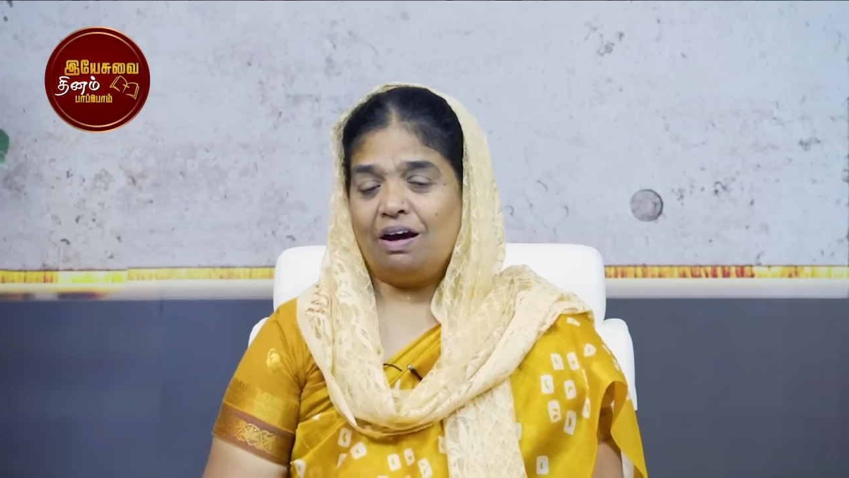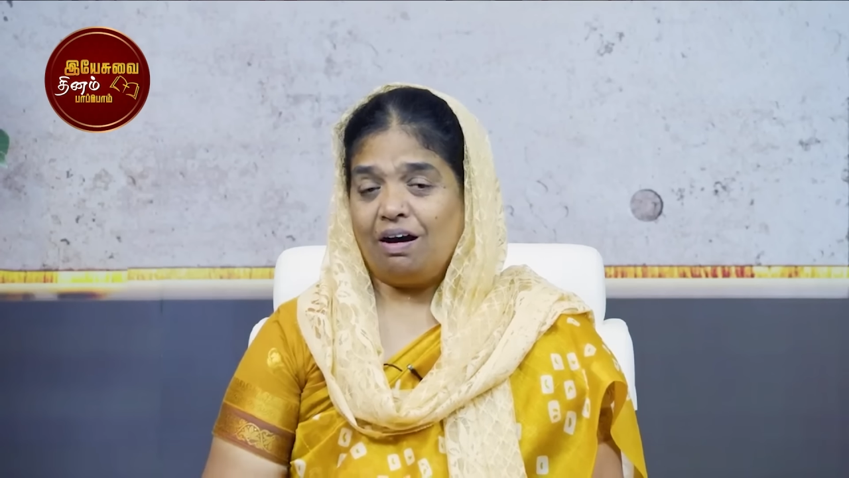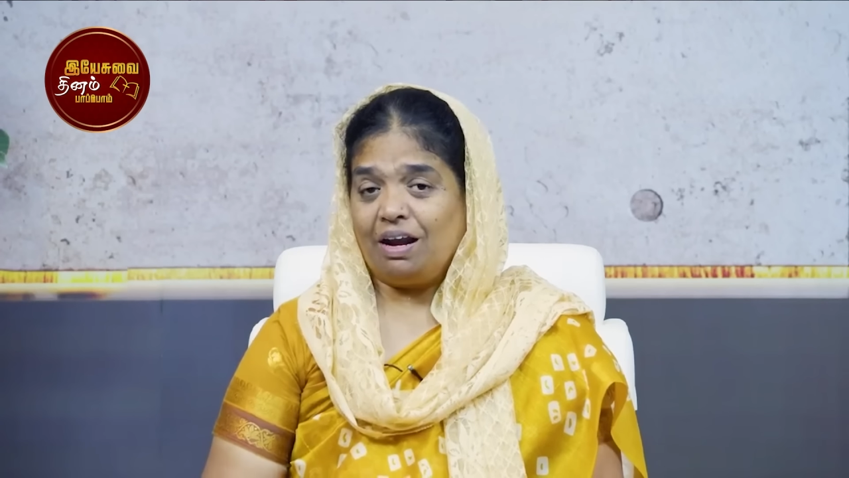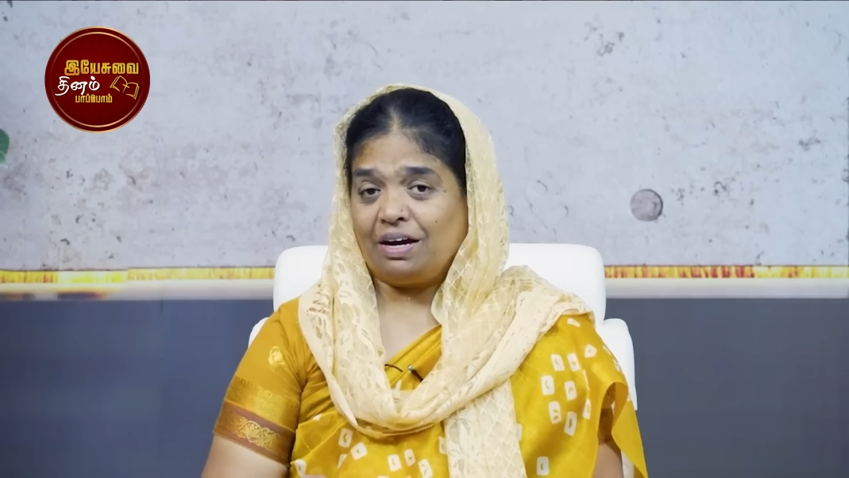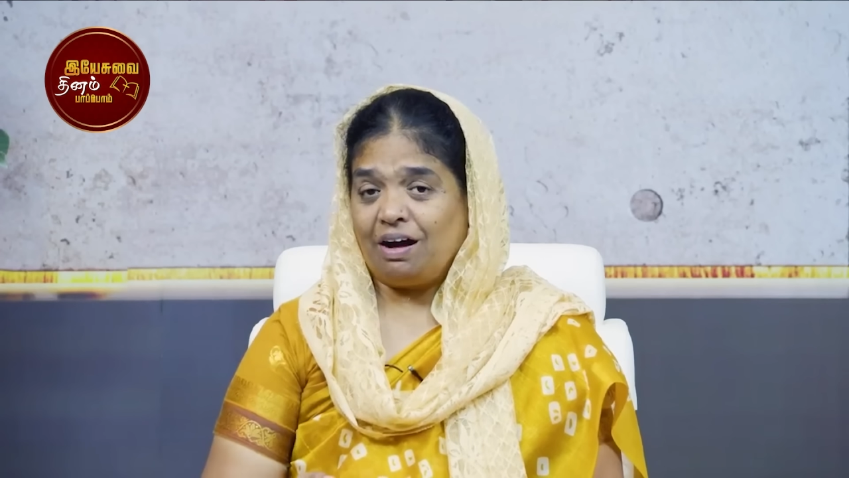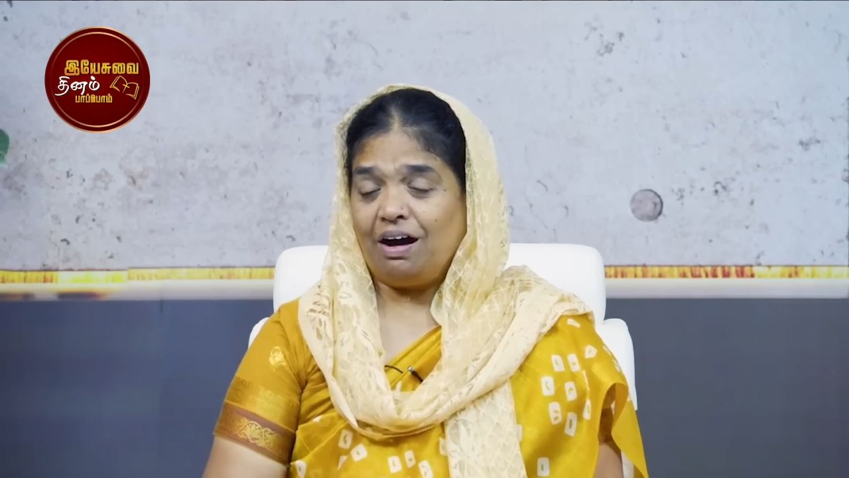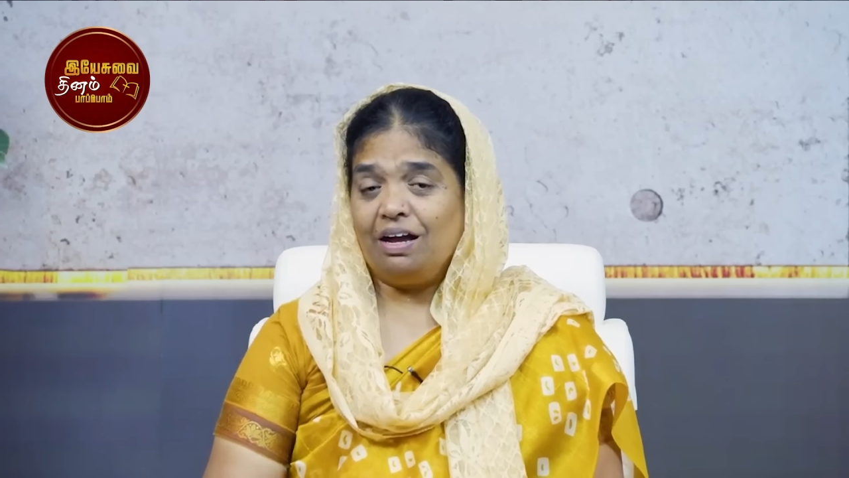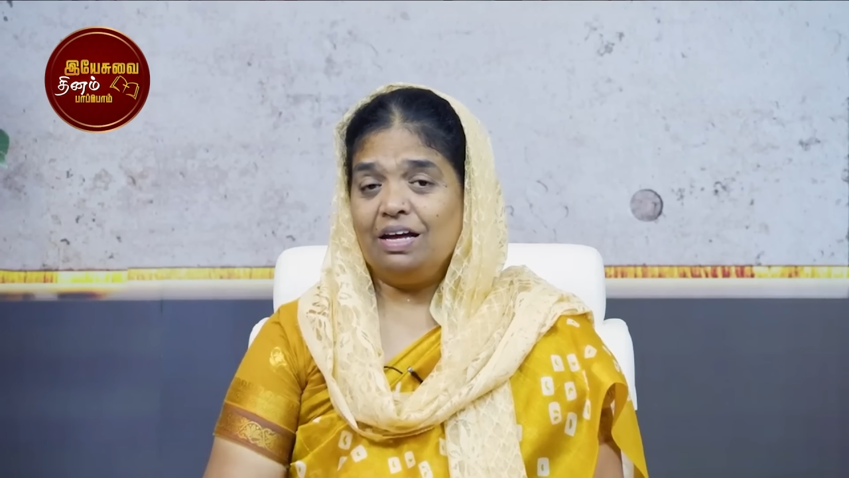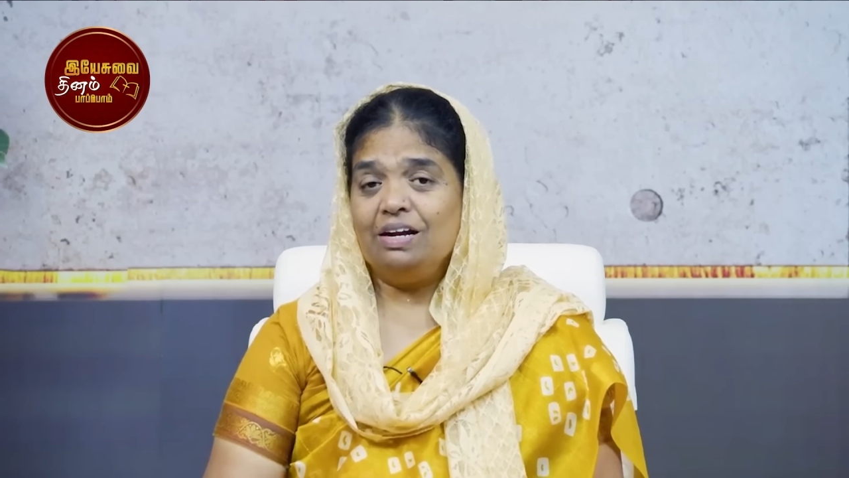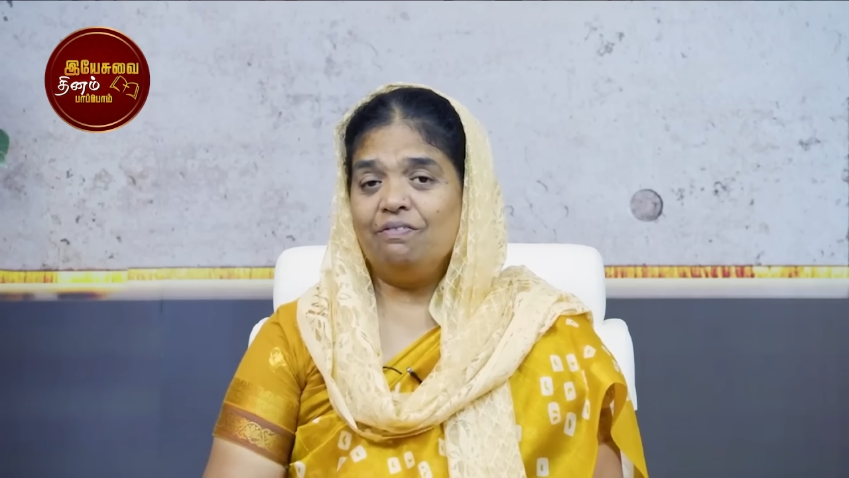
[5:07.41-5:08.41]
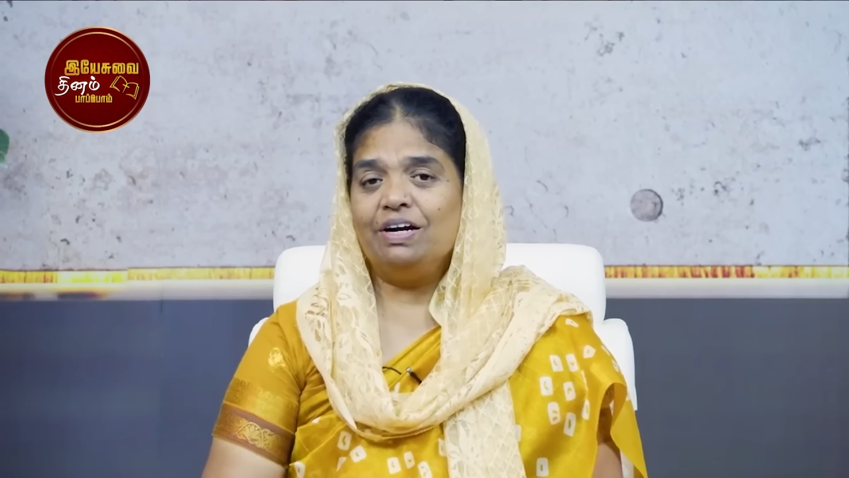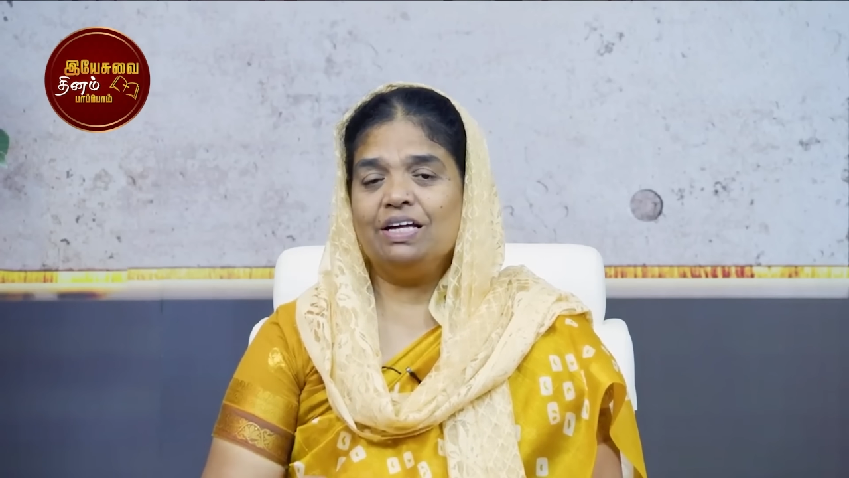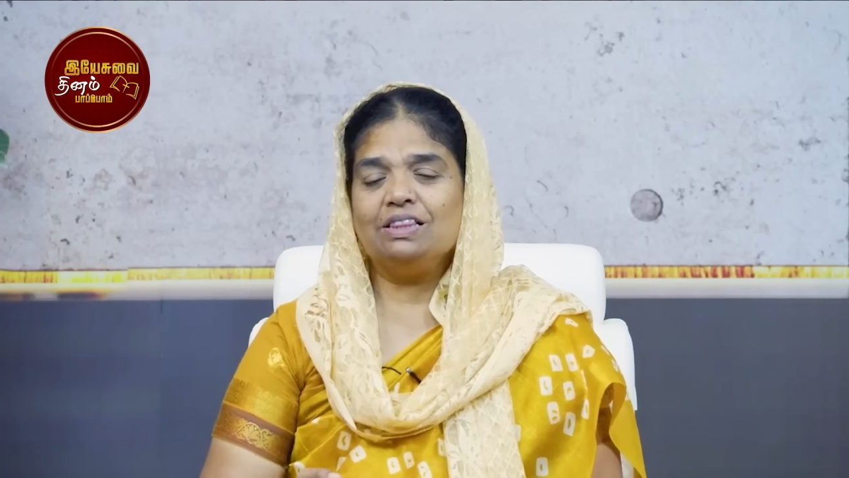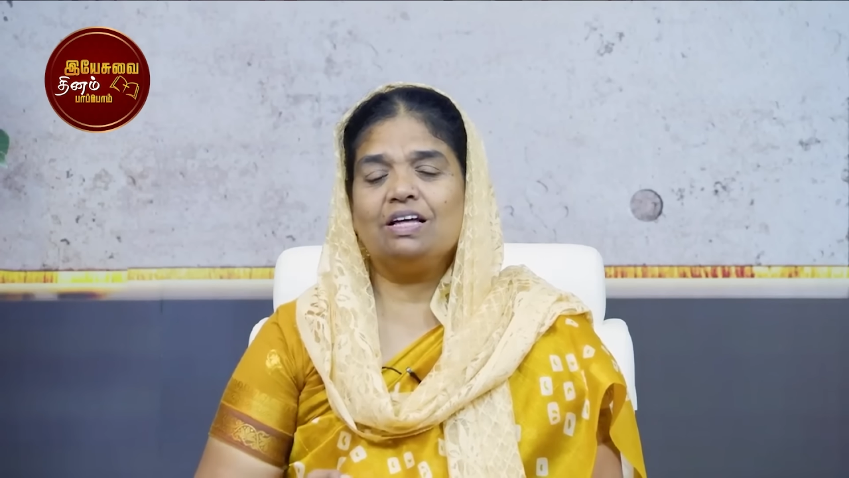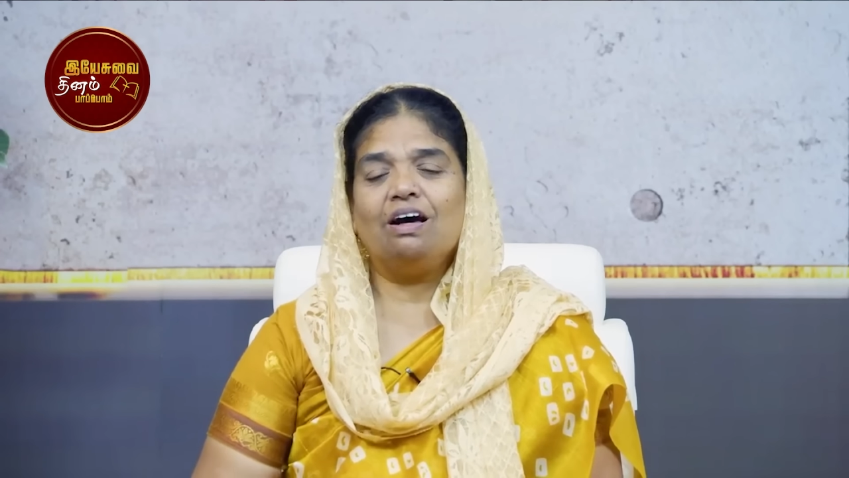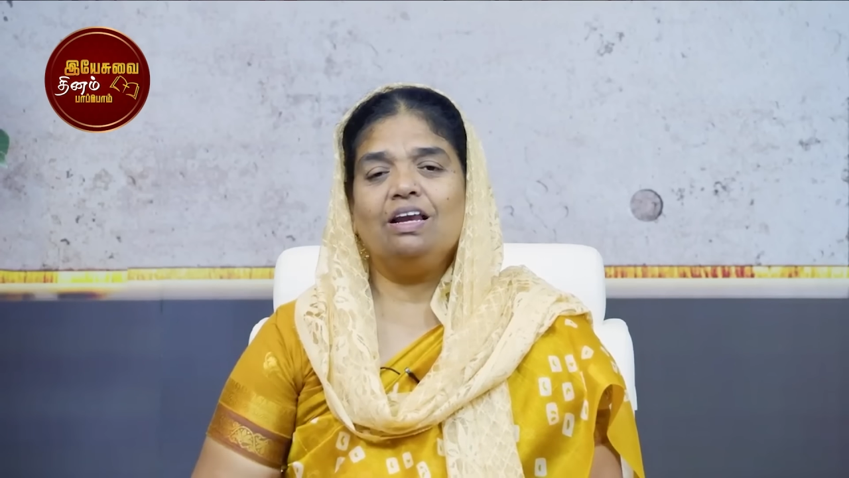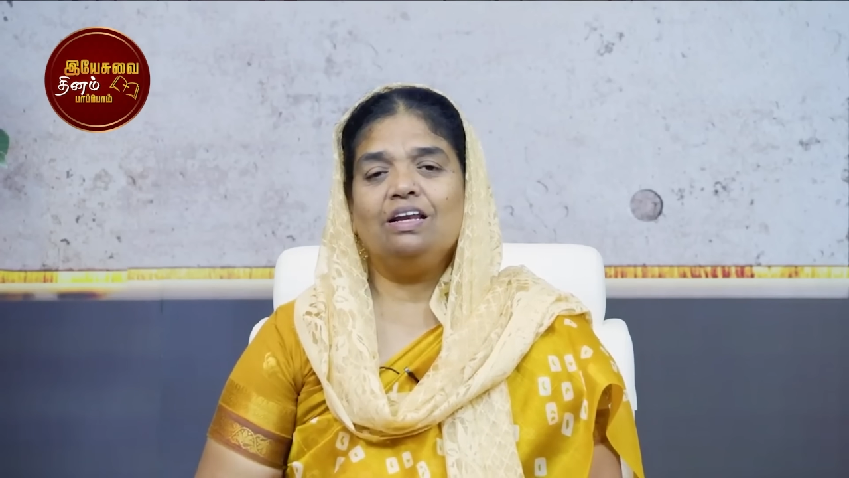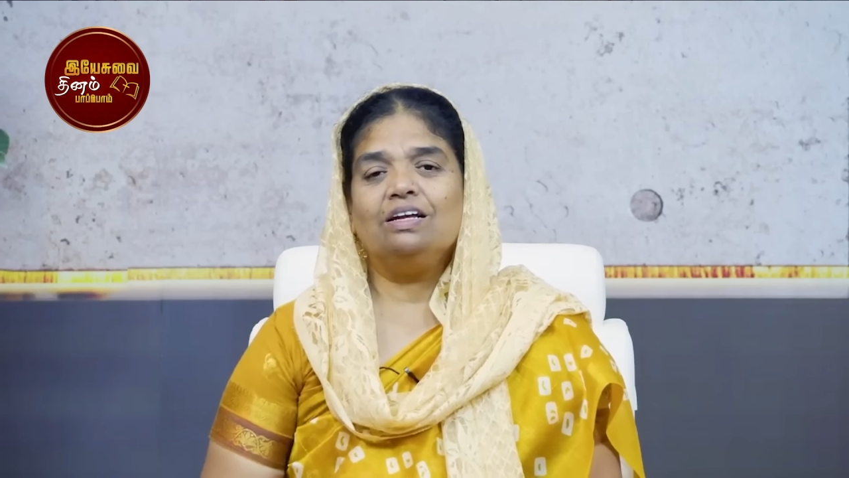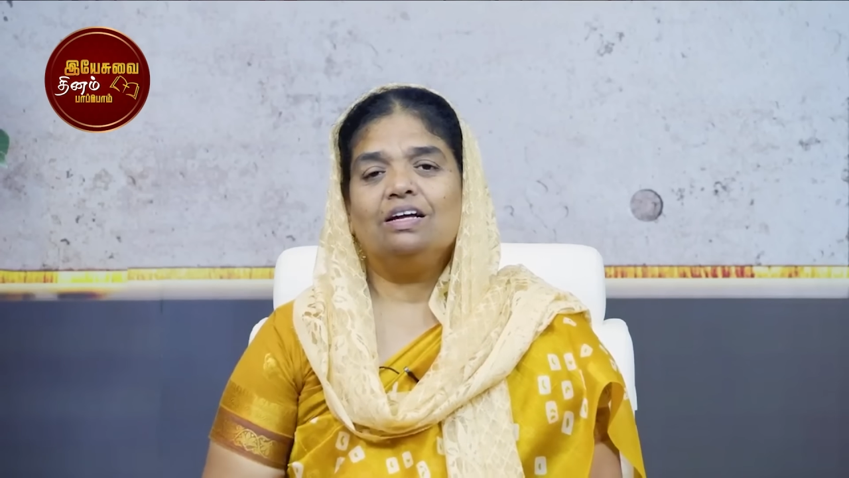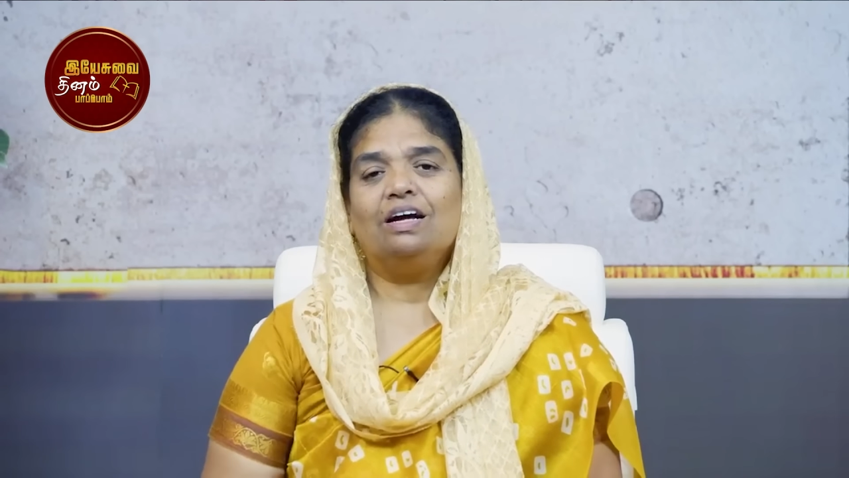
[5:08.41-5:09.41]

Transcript: நாளை காலையில் விடிந்தால்